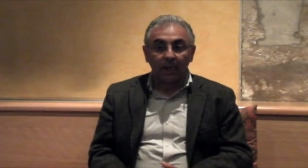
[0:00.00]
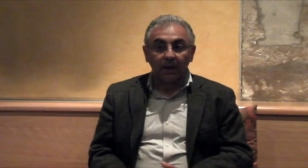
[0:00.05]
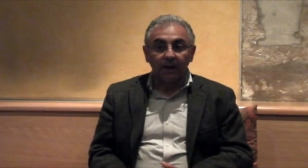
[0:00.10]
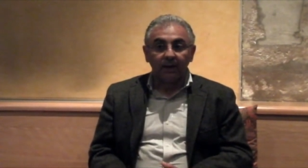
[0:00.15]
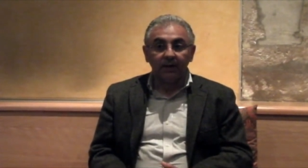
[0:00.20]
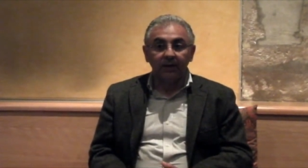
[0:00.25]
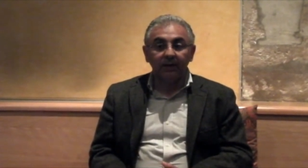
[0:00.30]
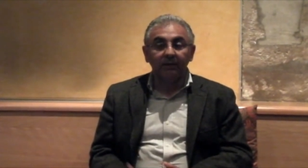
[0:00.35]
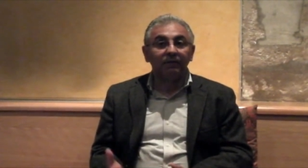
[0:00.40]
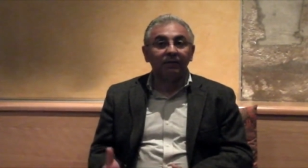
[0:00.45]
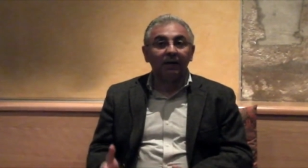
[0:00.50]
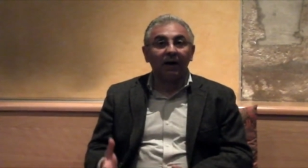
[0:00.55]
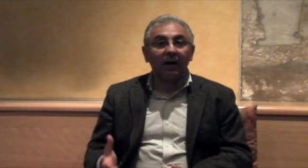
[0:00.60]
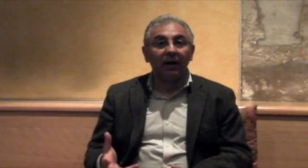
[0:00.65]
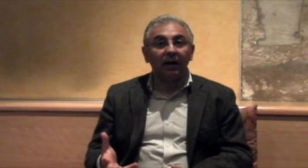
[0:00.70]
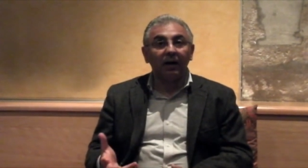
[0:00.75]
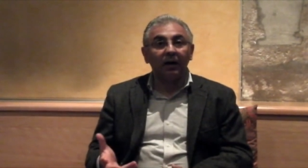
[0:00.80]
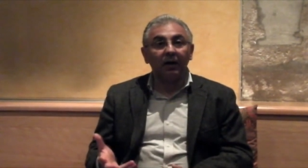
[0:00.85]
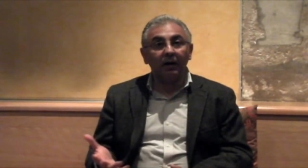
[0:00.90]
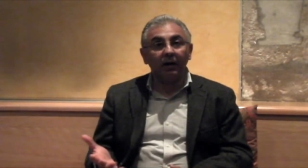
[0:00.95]
il
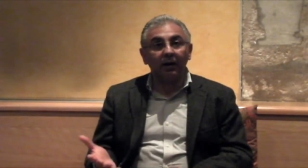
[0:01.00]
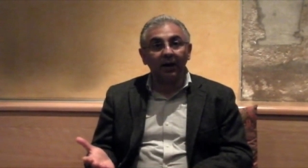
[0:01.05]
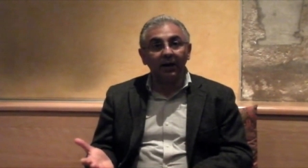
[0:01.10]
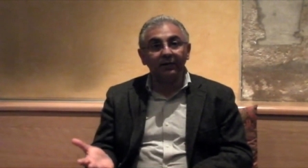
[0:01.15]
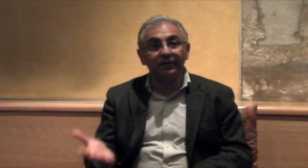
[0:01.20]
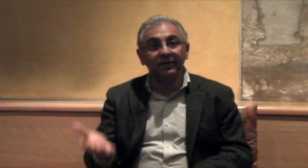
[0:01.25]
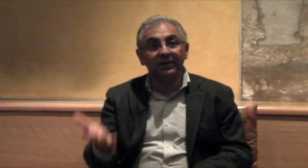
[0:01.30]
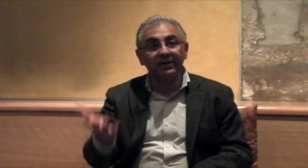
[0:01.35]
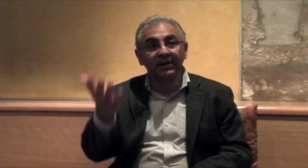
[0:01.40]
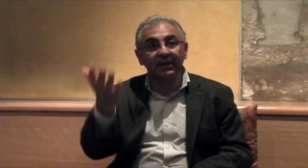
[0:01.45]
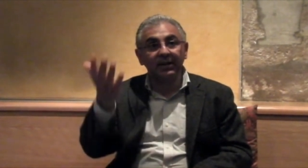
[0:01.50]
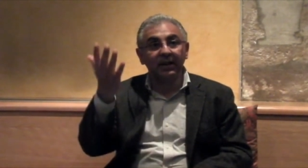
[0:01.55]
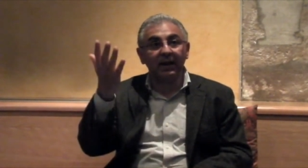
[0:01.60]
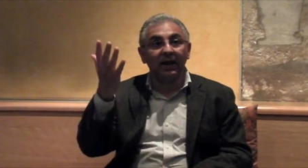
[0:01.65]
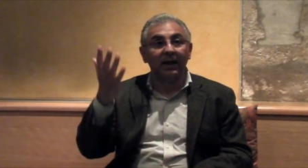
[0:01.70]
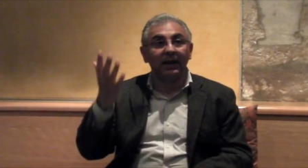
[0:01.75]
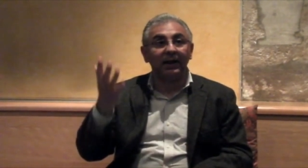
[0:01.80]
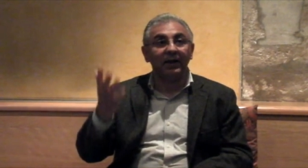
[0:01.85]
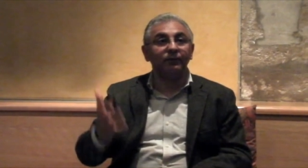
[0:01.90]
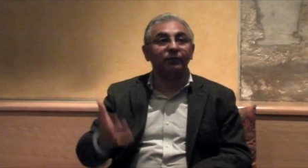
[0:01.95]
va euh, inviter
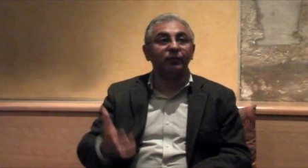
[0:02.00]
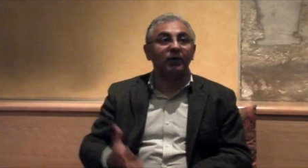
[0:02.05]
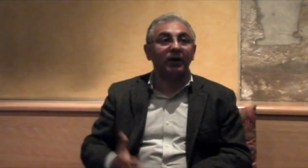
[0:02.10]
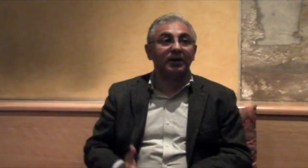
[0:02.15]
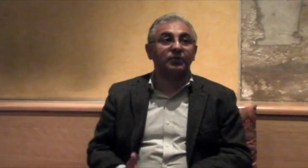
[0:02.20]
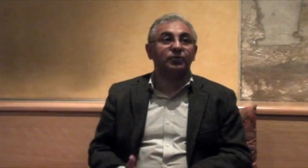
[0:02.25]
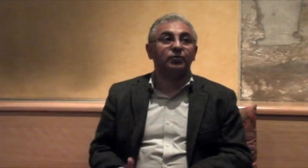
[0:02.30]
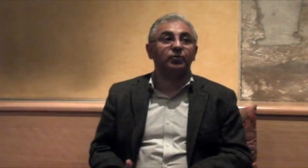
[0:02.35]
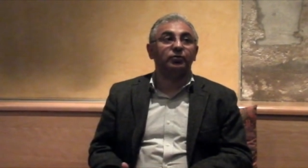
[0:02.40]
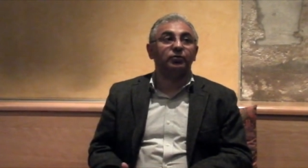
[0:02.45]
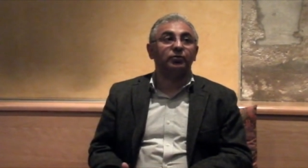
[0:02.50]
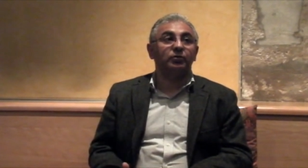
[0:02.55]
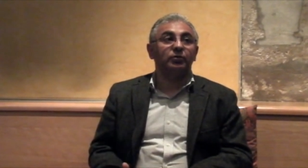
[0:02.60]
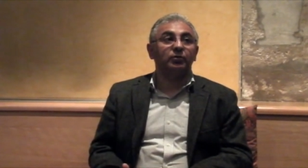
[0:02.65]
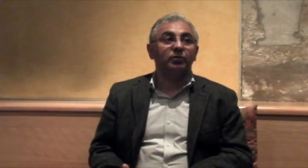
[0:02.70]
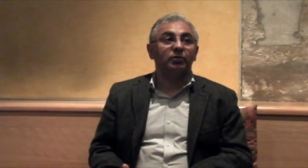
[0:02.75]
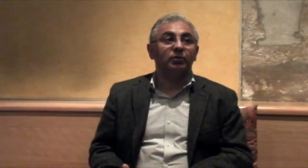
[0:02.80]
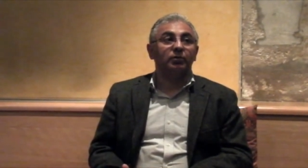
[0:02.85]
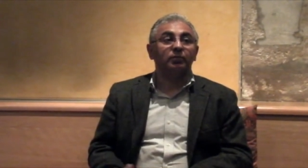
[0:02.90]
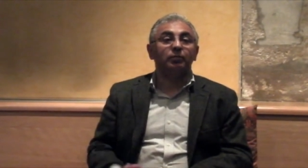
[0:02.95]
à l'invocation
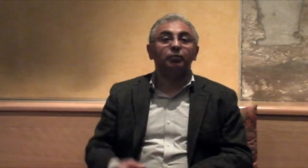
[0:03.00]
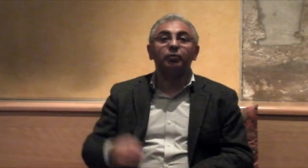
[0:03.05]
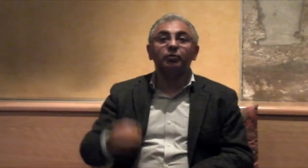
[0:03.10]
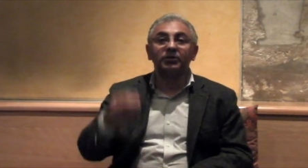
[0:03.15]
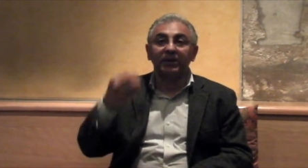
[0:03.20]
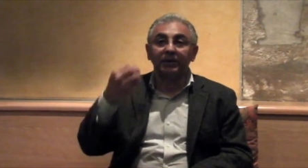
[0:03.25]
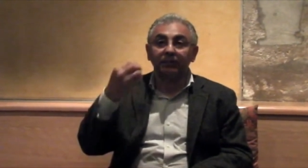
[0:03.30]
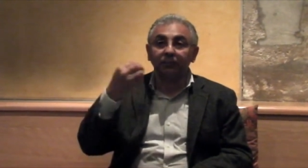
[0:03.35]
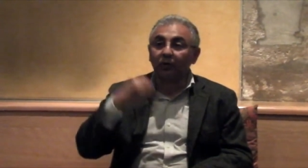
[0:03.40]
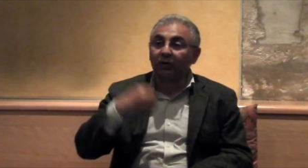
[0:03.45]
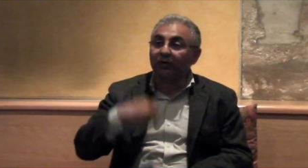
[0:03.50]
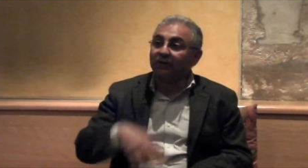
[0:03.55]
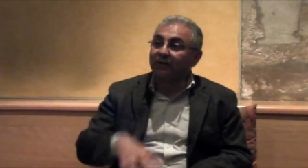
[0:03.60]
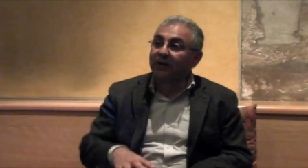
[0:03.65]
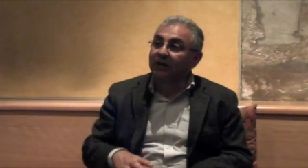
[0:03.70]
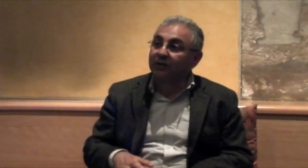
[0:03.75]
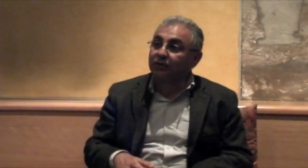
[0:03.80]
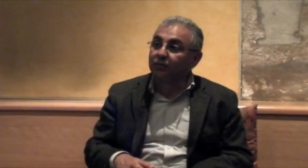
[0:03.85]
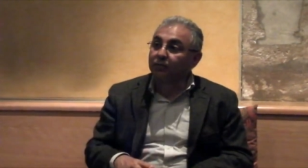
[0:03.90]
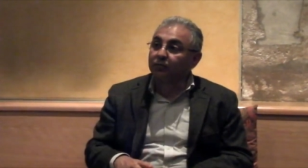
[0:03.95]
pour cette
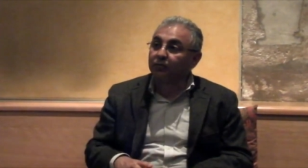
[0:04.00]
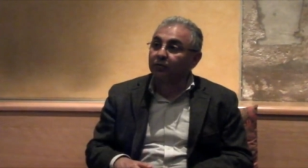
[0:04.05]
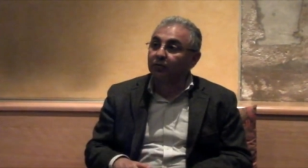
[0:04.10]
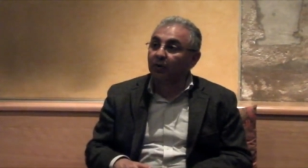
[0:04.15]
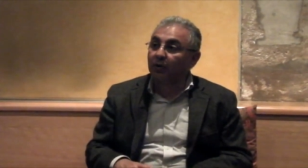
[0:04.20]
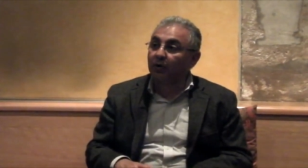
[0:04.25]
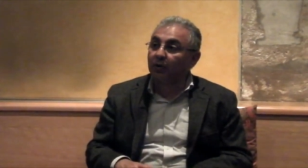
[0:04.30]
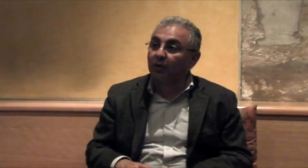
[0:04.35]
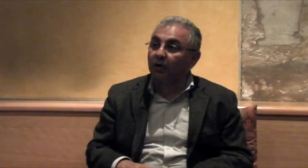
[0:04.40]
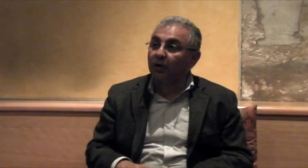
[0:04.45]
purification du cœur.